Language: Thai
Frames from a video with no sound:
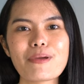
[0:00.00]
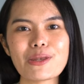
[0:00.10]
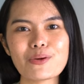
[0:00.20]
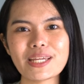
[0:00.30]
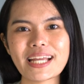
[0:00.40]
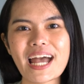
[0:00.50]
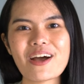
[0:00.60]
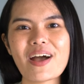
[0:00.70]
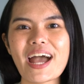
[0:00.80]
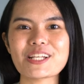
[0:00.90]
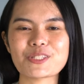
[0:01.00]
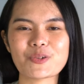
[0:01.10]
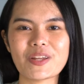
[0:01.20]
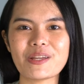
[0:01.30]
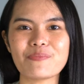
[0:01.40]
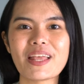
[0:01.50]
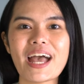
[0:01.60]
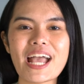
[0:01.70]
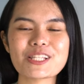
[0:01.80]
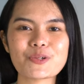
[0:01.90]
เมนูที่เก้าไอศครีม
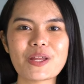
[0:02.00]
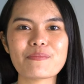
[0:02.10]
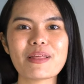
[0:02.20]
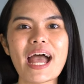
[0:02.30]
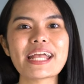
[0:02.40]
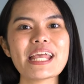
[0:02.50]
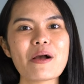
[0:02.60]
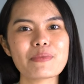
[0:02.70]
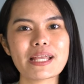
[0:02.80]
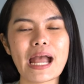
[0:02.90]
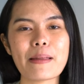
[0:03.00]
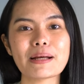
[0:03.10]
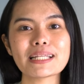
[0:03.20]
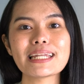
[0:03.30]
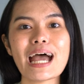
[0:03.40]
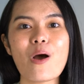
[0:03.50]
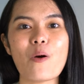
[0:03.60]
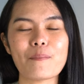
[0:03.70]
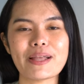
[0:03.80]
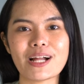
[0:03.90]
ไอศครีมนะคะยังมีการพัฒนาอ
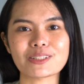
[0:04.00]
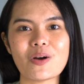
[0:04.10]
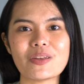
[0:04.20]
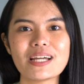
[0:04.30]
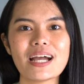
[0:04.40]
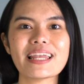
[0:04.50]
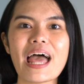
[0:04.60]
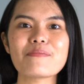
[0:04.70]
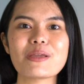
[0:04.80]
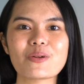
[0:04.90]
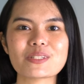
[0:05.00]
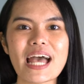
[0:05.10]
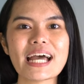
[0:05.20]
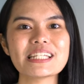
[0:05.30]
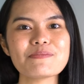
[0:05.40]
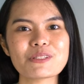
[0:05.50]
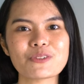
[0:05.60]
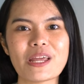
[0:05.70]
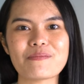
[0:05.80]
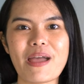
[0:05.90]
อกมาอย่างต่อเนื่องและมีรสชาติที่เป็
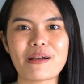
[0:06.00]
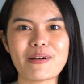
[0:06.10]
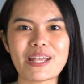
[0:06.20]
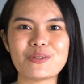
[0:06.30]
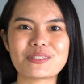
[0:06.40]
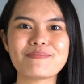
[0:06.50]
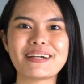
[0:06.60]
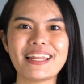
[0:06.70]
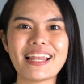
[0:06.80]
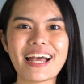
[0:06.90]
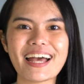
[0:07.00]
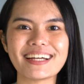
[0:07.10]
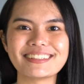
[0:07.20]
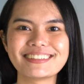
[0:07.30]
นเทรนด์แปลกใหม่อยู่เสมอเลยล่ะค่ะ